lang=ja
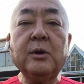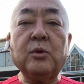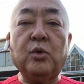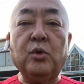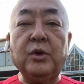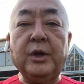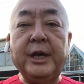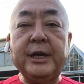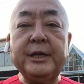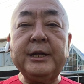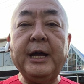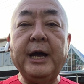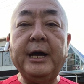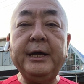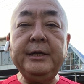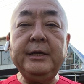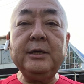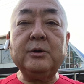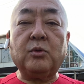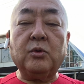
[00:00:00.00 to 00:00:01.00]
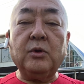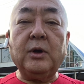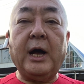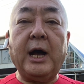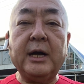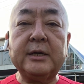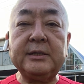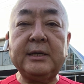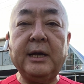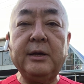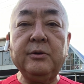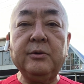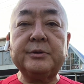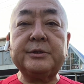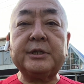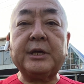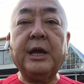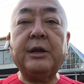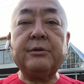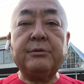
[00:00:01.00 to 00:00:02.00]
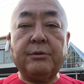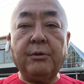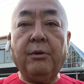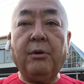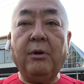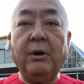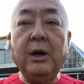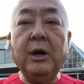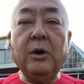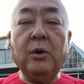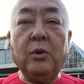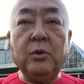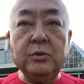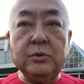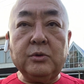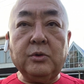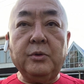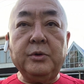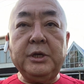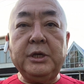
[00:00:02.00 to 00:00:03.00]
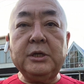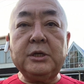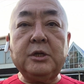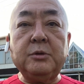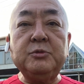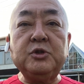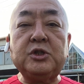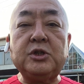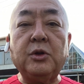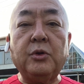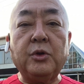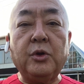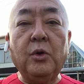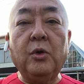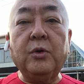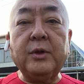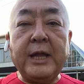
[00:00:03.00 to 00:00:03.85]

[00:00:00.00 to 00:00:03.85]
この液体にこの白菜をつけると本当にキムチのよう